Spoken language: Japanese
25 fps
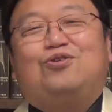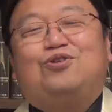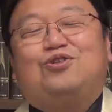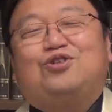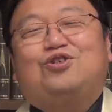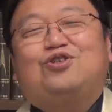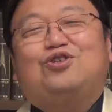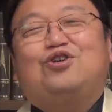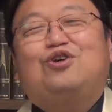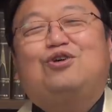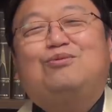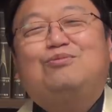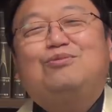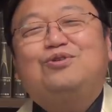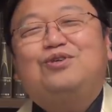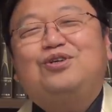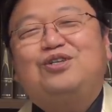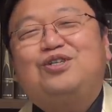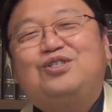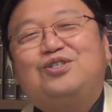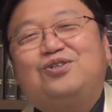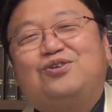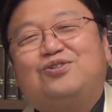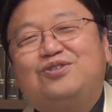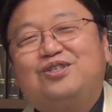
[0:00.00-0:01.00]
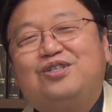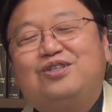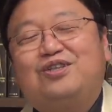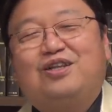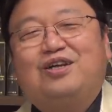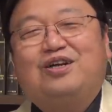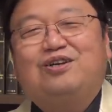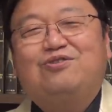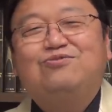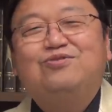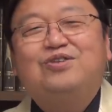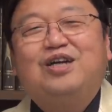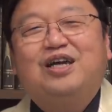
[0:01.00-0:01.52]
のすこぶる非常にう
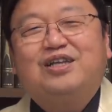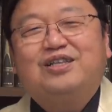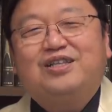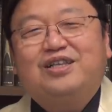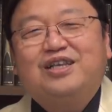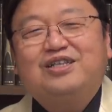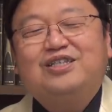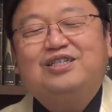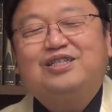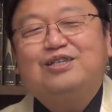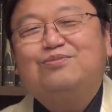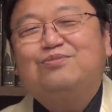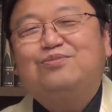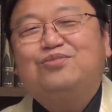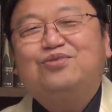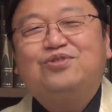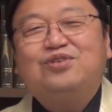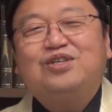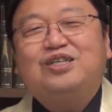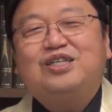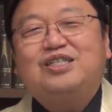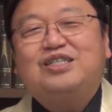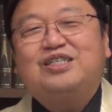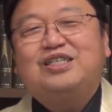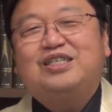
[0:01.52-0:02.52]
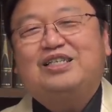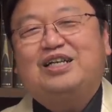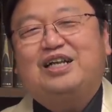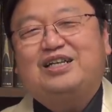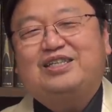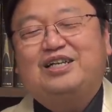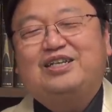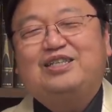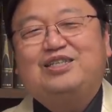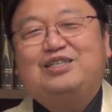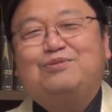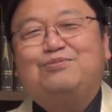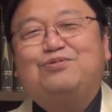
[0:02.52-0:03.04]
のが受けて新聞記事になっ
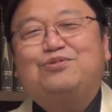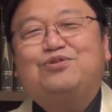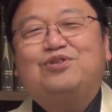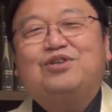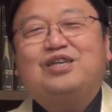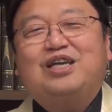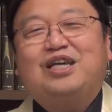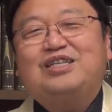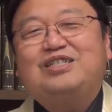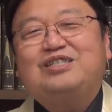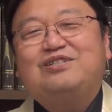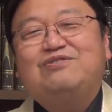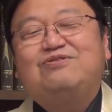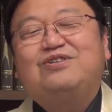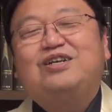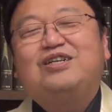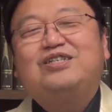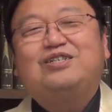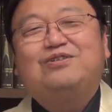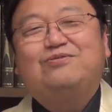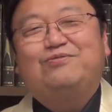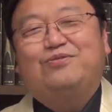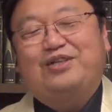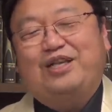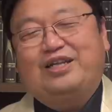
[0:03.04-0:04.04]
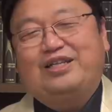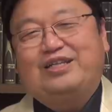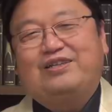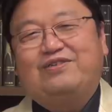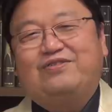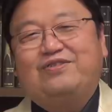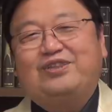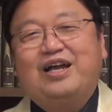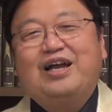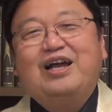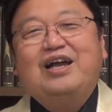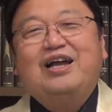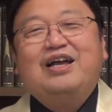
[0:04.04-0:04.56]
て自分のキャッチフレーズにもなった
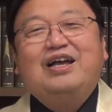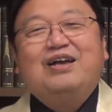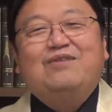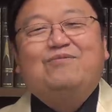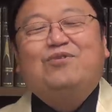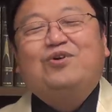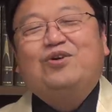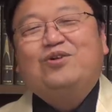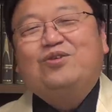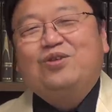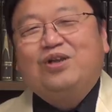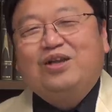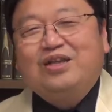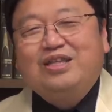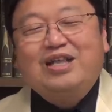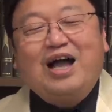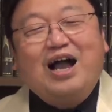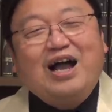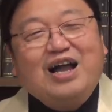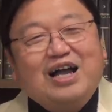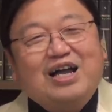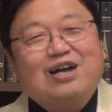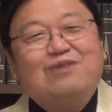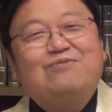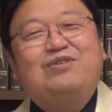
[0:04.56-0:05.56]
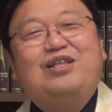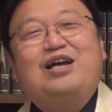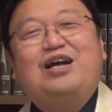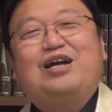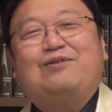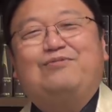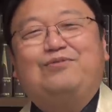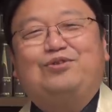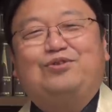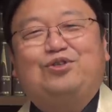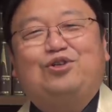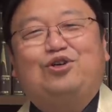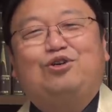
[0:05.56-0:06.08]
ので、もう何回も何
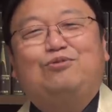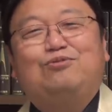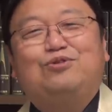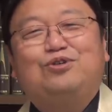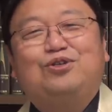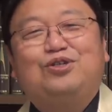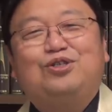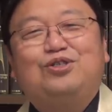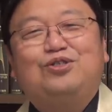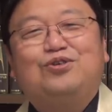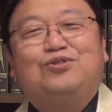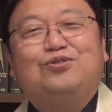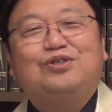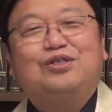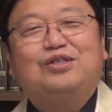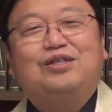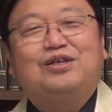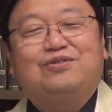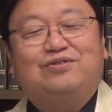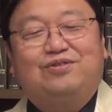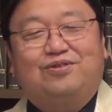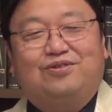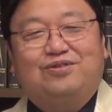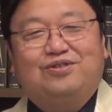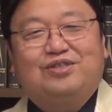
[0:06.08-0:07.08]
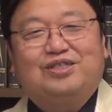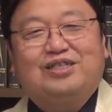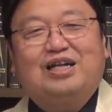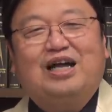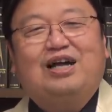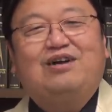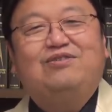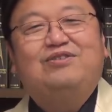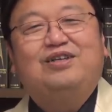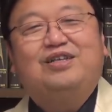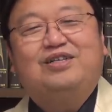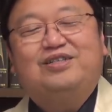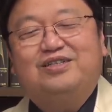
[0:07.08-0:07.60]
回もすこぶる非常にというのを
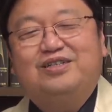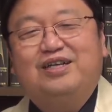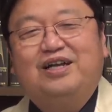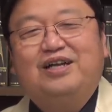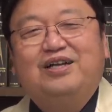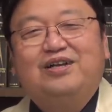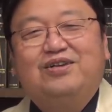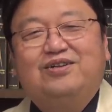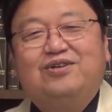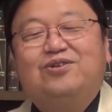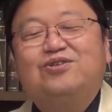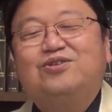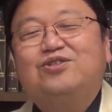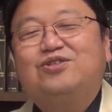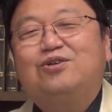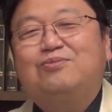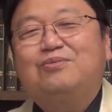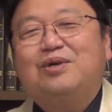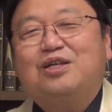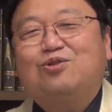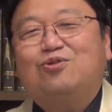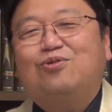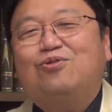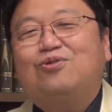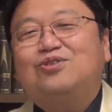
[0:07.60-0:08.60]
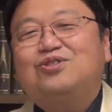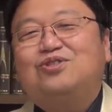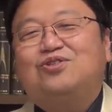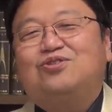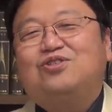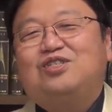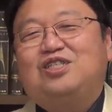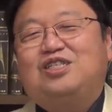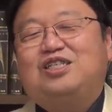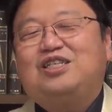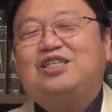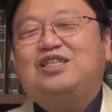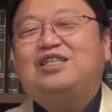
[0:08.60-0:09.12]
使うんですね。そうすると、まあ当時の
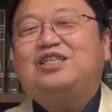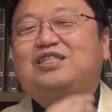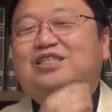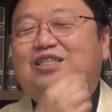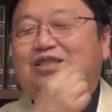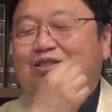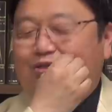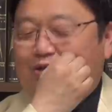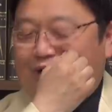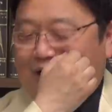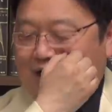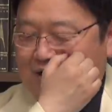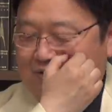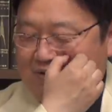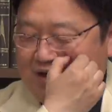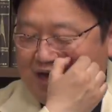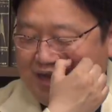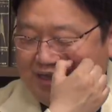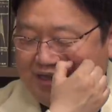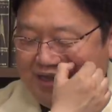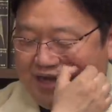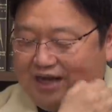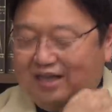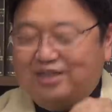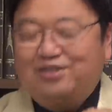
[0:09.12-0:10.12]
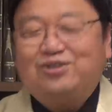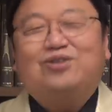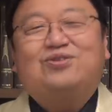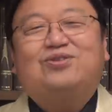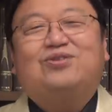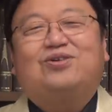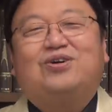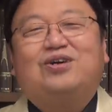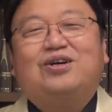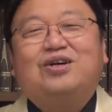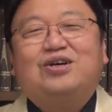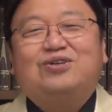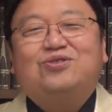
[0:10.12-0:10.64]
知識人とかはなんかちょっ
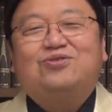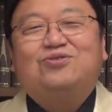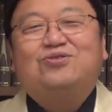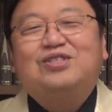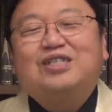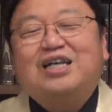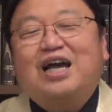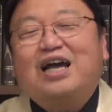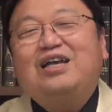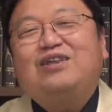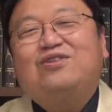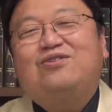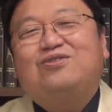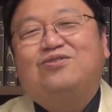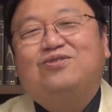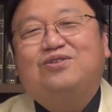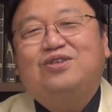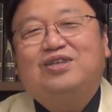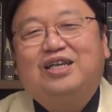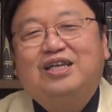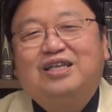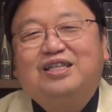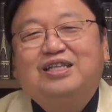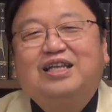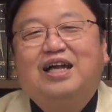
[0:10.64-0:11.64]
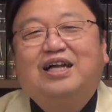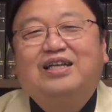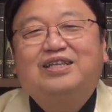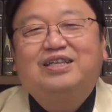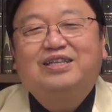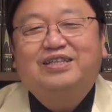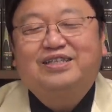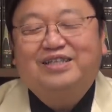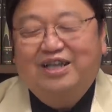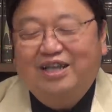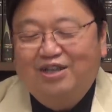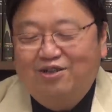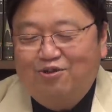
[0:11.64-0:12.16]
とうざいというふうに言ったんで
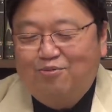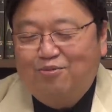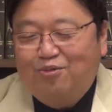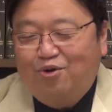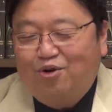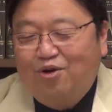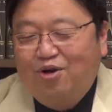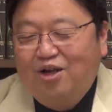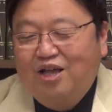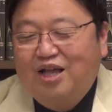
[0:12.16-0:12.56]
すけども、